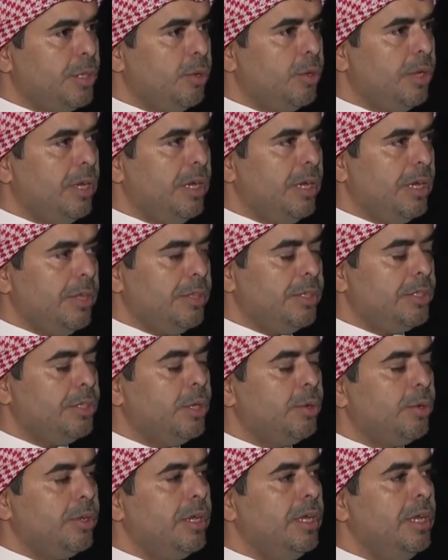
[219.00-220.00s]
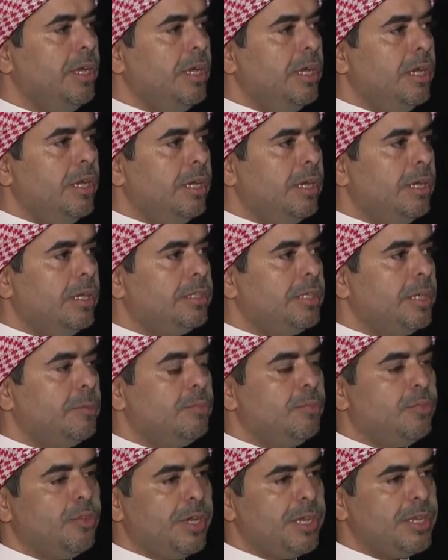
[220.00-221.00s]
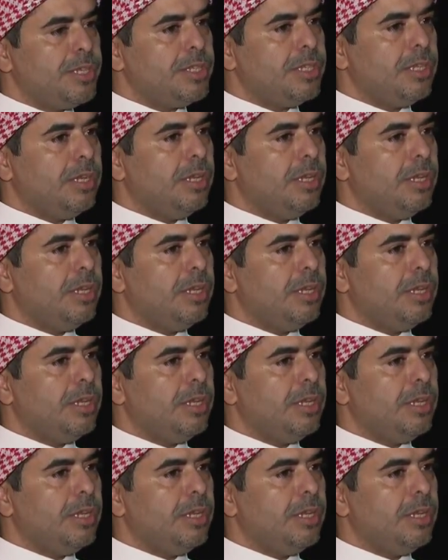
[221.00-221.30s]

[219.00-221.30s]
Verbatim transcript: دولة هذه الدورة آه، تم فرز